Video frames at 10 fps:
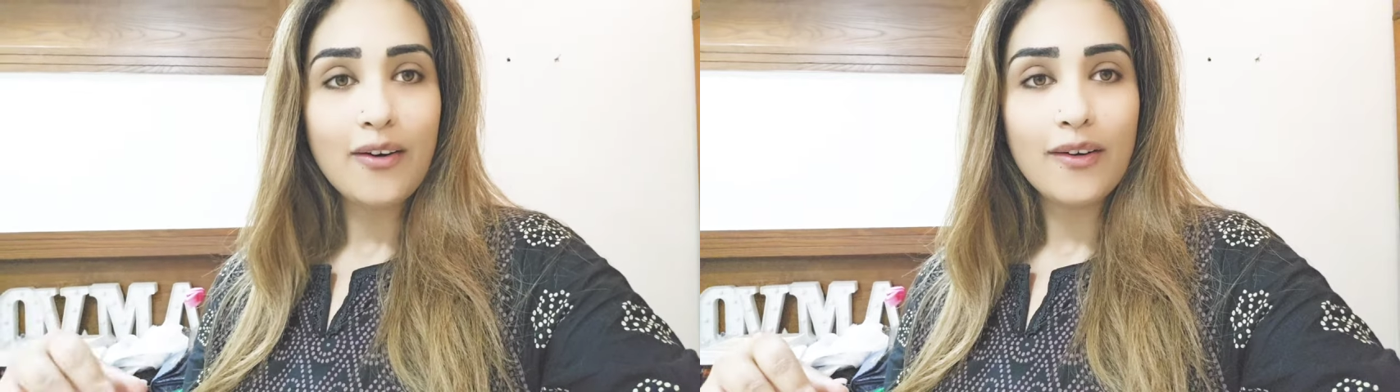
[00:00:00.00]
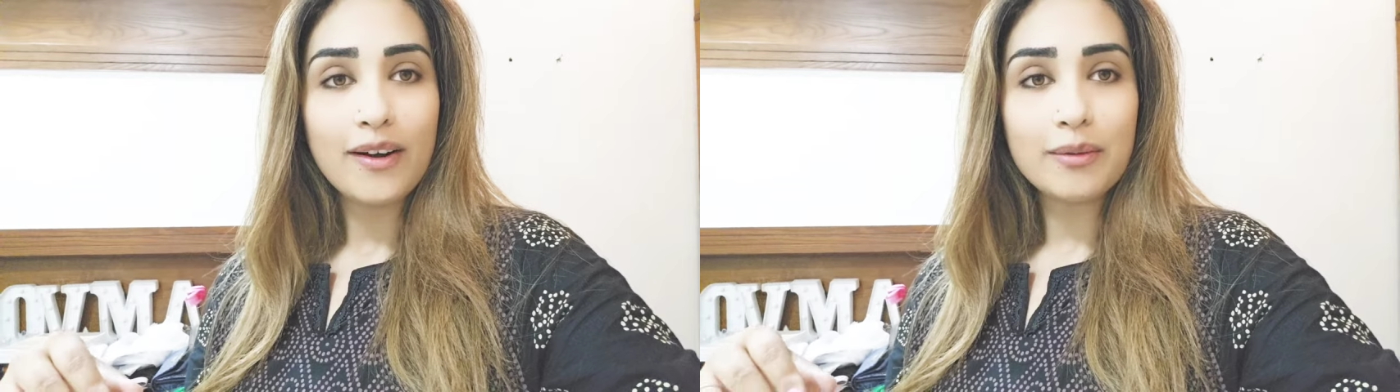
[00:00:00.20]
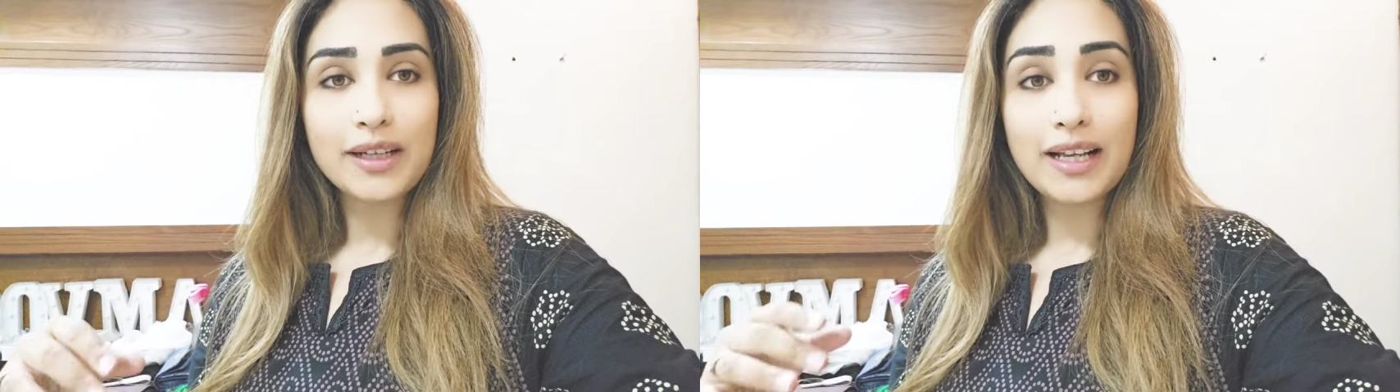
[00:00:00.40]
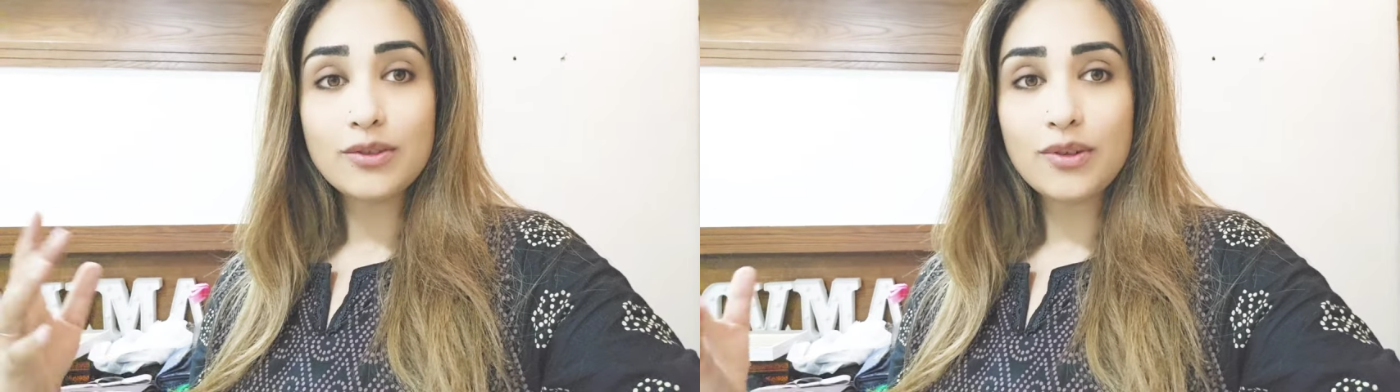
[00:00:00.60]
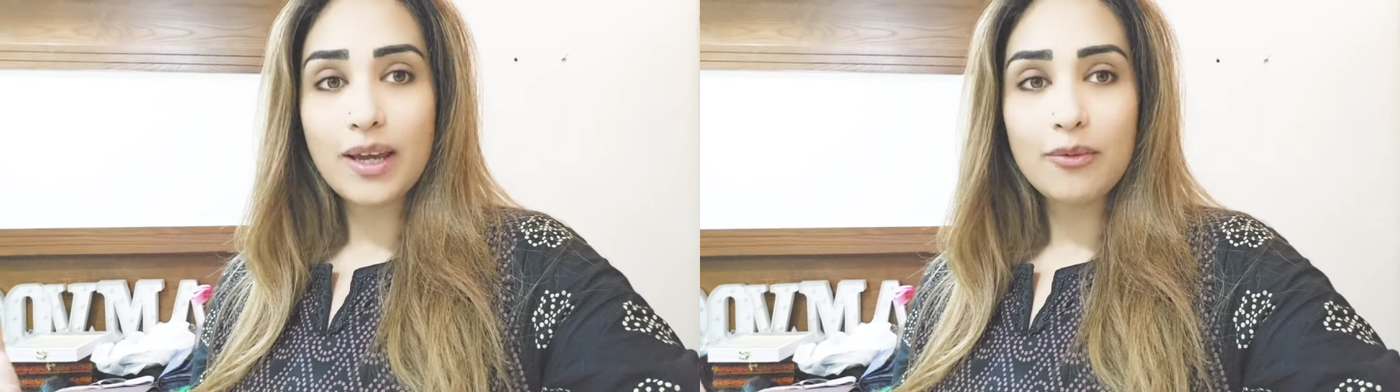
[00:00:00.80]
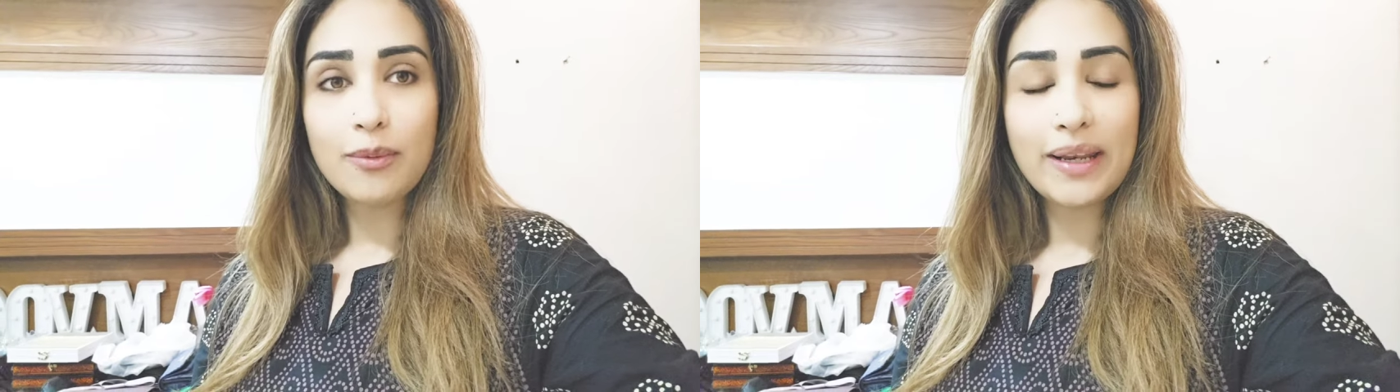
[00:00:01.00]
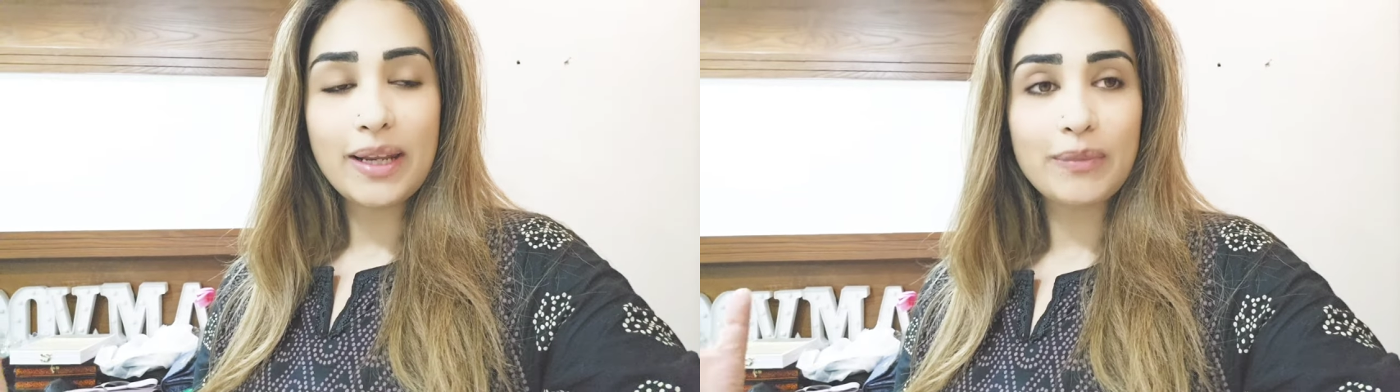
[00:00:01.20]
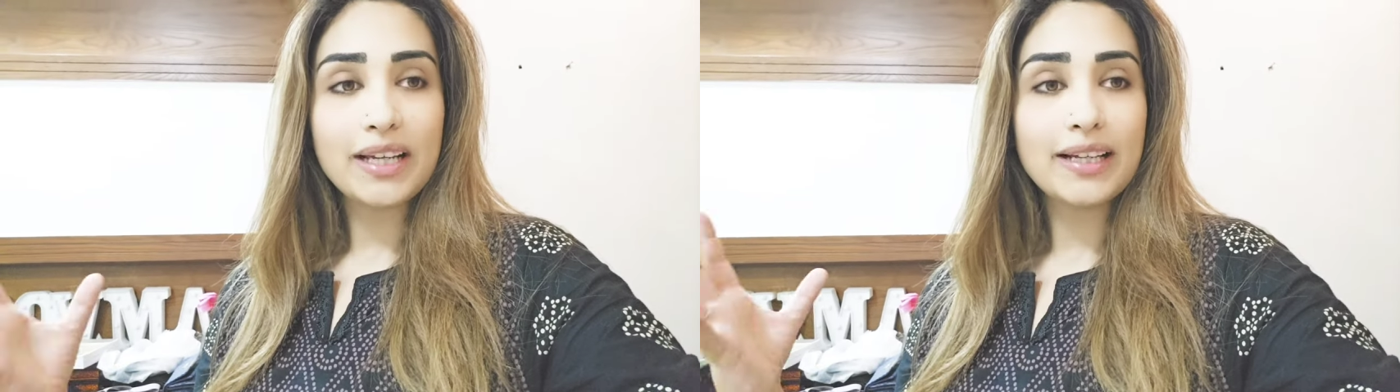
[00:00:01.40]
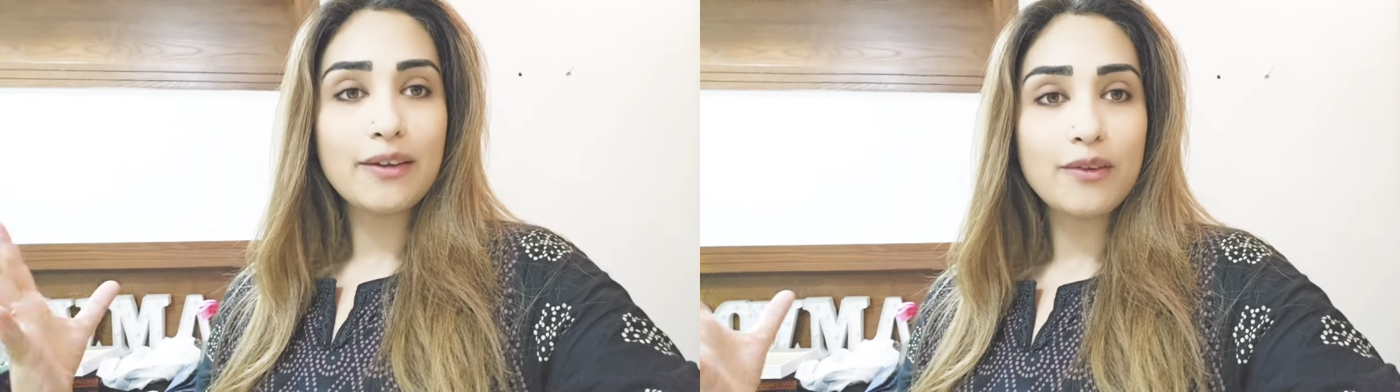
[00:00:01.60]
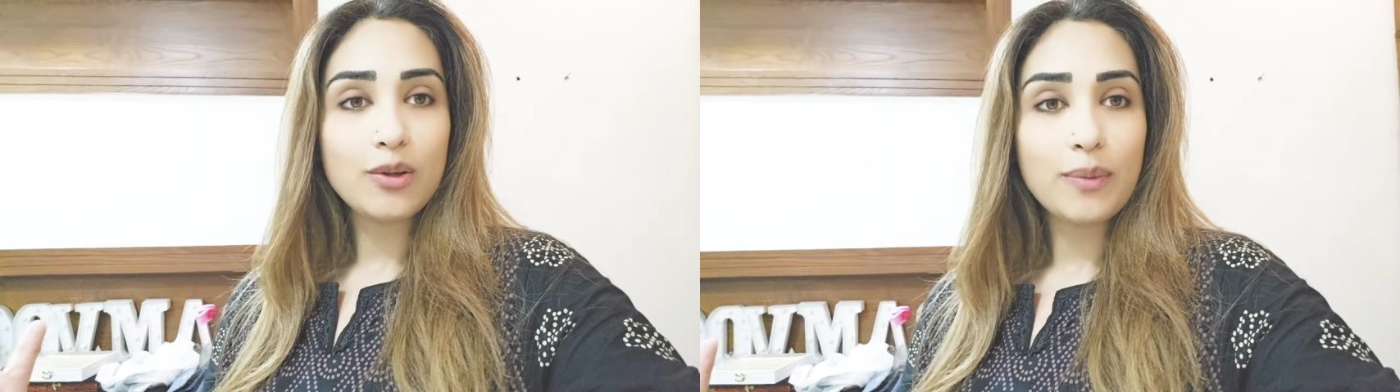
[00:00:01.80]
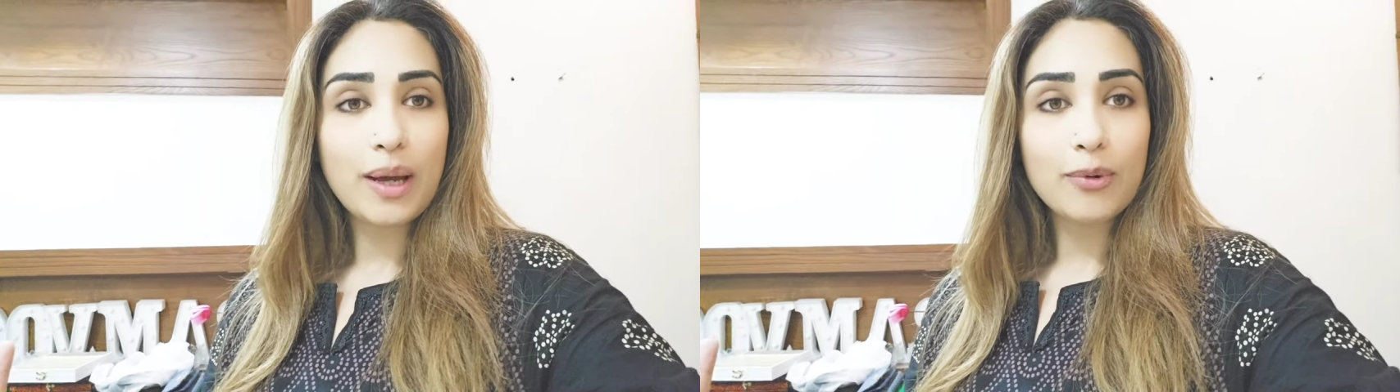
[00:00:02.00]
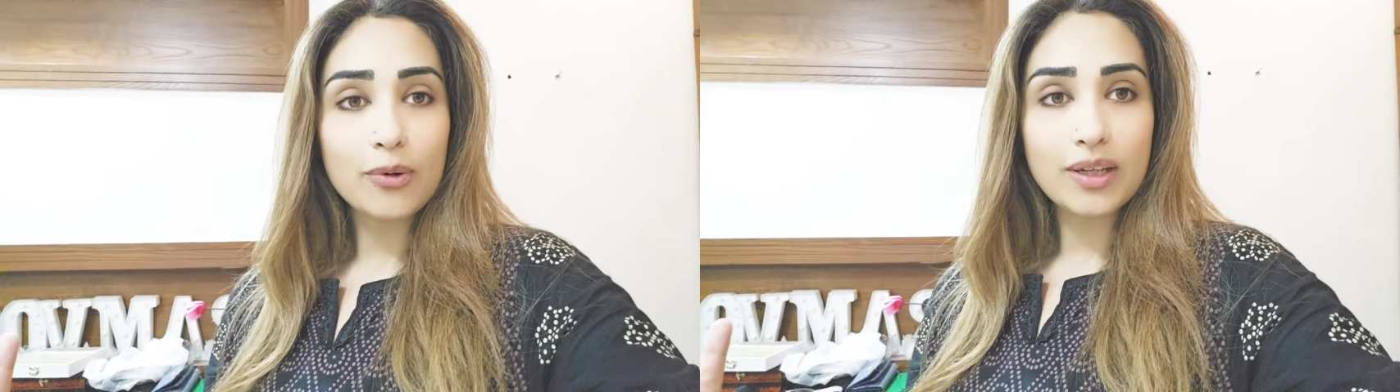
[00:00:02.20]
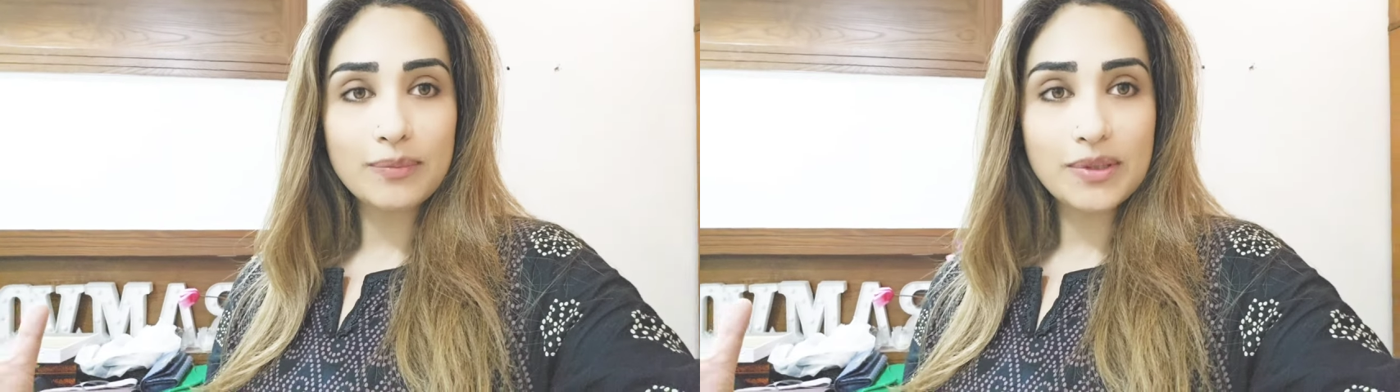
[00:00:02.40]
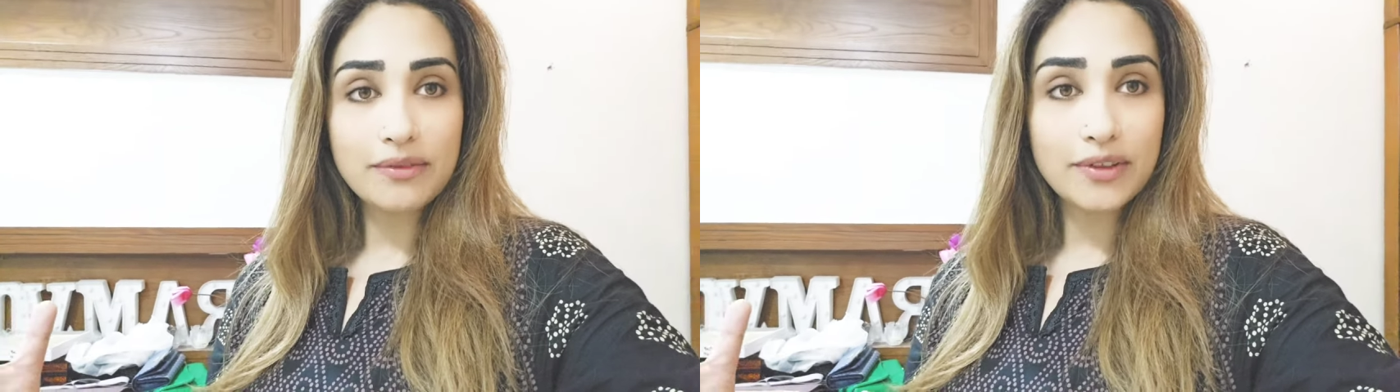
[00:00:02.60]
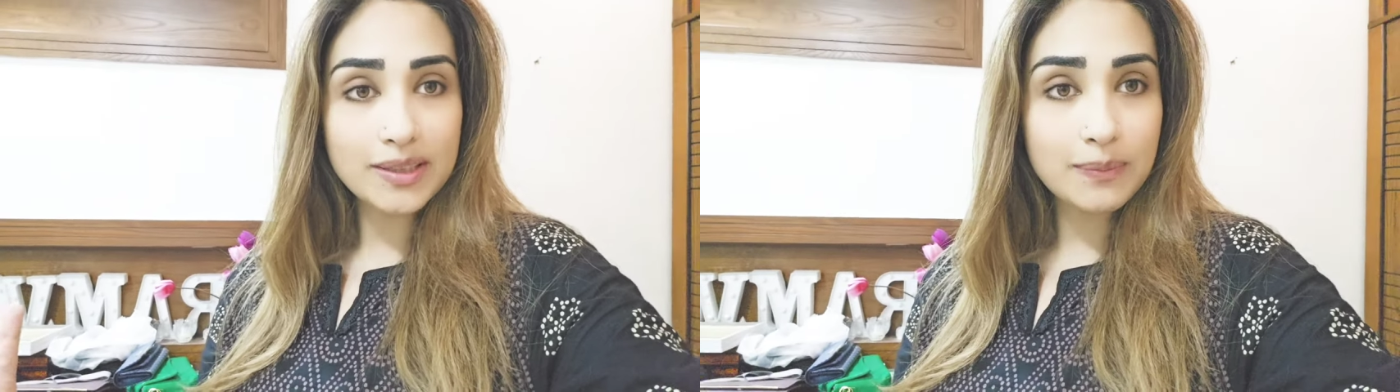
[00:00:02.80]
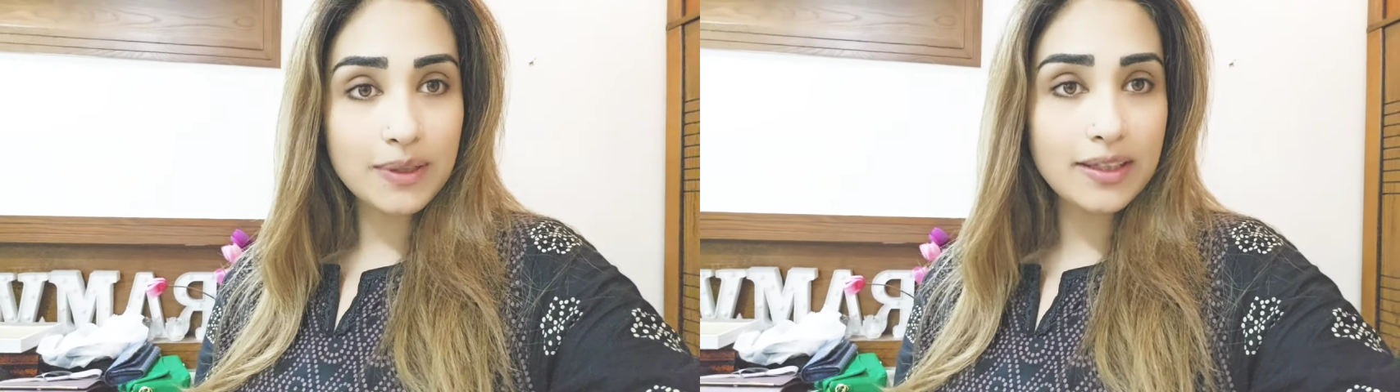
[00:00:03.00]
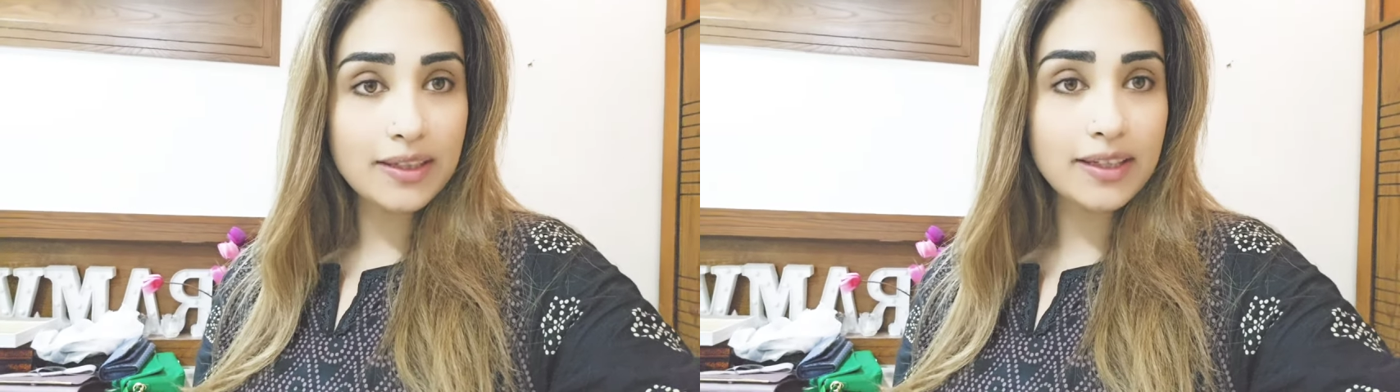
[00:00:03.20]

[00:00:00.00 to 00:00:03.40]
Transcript: और कल जो है वो मैंने अपने कल की वीडियो में आप लोगों को टिप्स एंड ट्रिक्स भी दी